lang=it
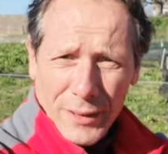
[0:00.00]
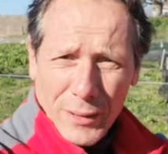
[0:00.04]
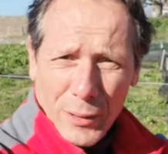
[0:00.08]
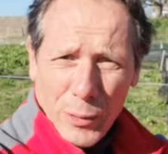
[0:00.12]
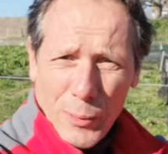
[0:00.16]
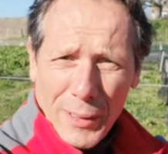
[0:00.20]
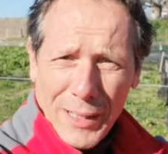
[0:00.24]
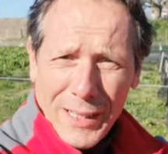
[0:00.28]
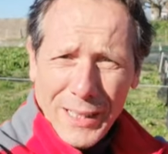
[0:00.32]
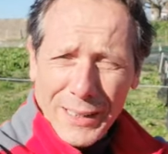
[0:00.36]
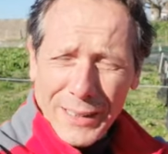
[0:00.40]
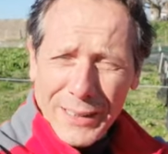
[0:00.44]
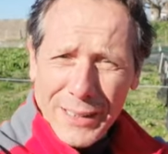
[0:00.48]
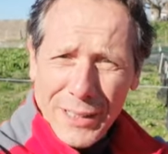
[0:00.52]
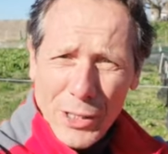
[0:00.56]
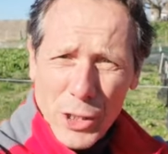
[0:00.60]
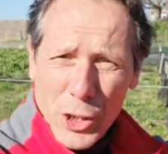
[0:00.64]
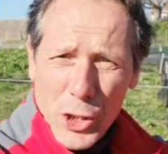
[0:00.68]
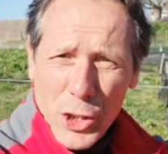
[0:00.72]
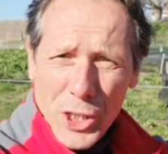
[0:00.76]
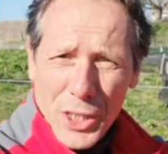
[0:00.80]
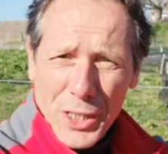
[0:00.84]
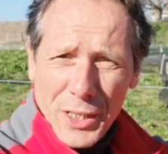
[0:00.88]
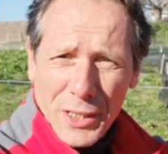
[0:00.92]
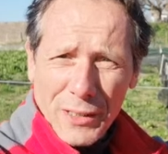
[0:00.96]
40
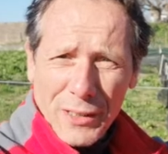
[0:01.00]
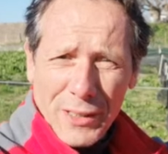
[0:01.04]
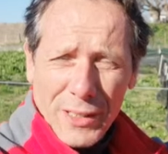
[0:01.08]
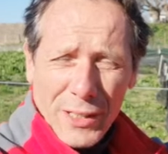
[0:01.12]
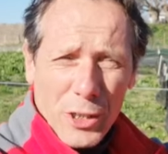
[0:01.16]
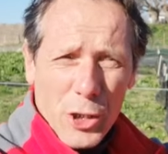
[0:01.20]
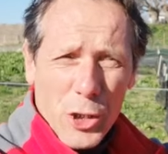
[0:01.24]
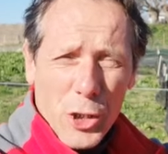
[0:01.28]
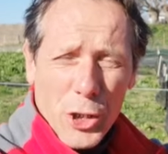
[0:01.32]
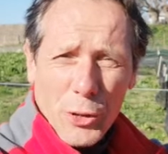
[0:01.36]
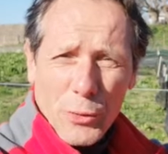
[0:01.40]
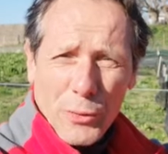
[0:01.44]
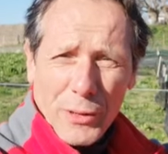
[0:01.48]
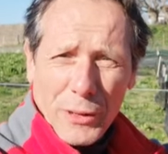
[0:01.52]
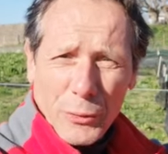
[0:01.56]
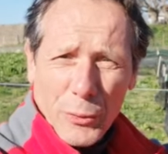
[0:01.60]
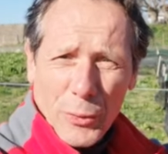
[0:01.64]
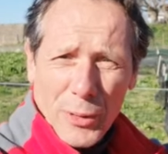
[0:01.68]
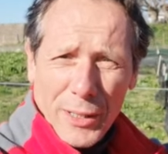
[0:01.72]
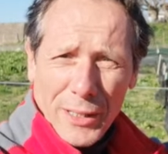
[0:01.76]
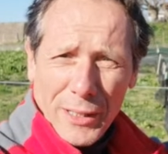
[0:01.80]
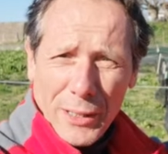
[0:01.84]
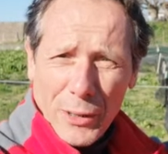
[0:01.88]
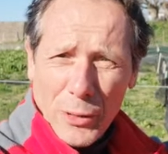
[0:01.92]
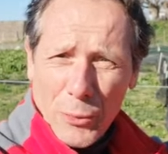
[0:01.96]
recinti al ciclo
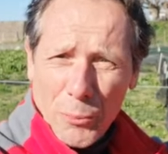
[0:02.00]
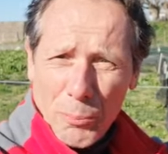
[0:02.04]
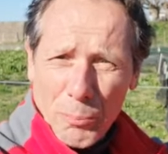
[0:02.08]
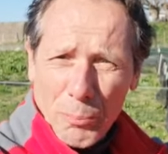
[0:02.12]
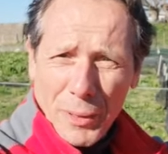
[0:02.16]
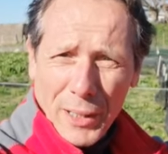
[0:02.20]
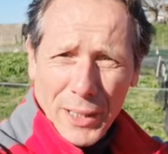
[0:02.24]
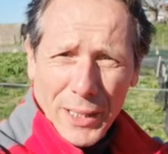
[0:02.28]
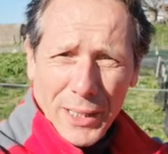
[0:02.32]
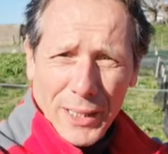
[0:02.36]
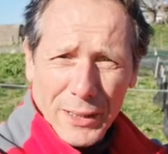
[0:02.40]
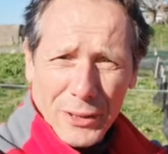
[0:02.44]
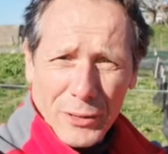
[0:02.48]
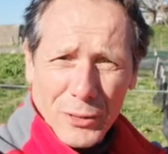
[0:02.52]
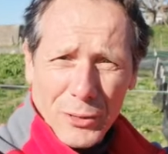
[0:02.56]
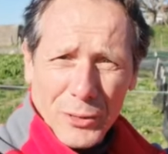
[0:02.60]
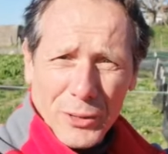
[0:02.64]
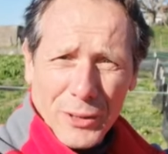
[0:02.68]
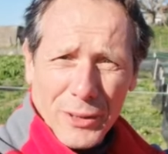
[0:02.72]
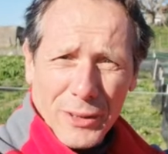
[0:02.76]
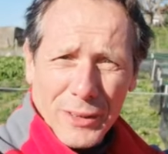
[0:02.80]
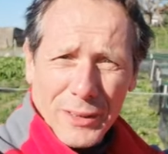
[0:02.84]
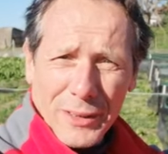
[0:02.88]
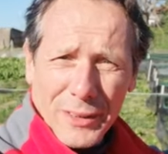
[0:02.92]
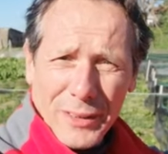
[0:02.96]
naturale
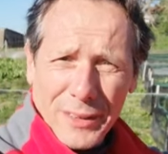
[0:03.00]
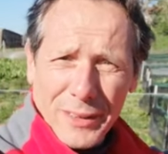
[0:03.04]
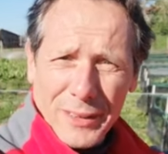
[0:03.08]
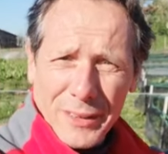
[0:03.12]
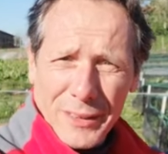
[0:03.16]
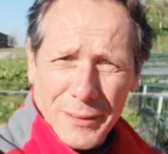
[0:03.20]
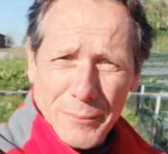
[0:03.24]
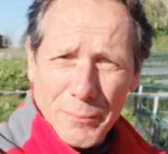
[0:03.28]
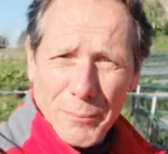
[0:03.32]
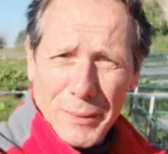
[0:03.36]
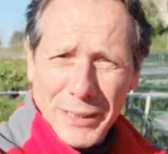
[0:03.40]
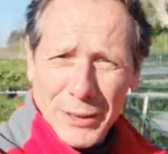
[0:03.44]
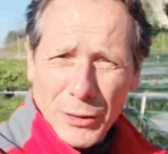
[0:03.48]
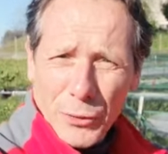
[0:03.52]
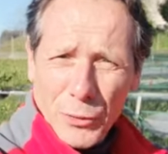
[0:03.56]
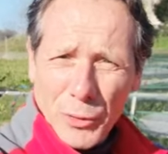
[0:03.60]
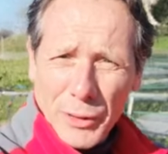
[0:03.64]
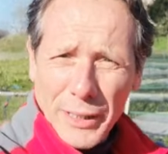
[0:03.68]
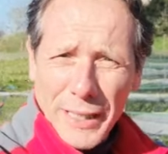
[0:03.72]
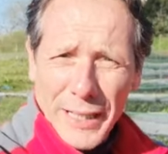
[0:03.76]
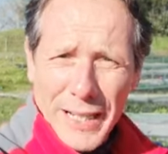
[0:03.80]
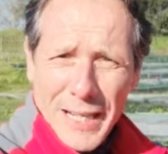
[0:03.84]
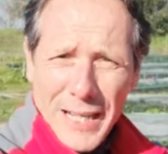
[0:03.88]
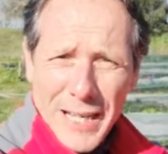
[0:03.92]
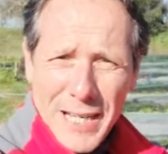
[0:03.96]
completo, metodo
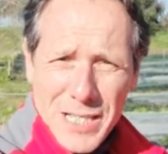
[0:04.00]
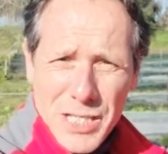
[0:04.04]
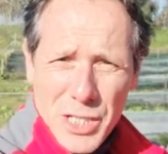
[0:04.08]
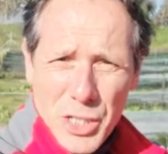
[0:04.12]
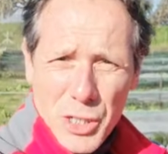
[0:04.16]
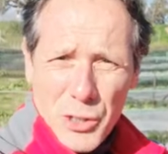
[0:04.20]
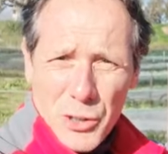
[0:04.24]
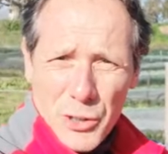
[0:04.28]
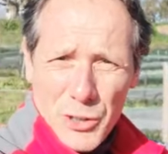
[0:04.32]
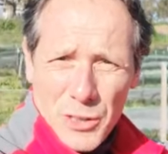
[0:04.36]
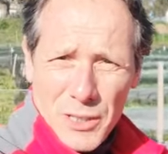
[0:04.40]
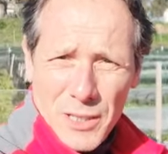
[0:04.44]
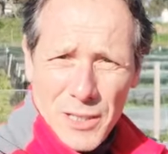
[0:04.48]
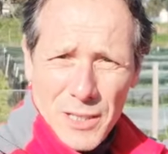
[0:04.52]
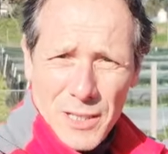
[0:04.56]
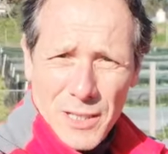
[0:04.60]
Cherasco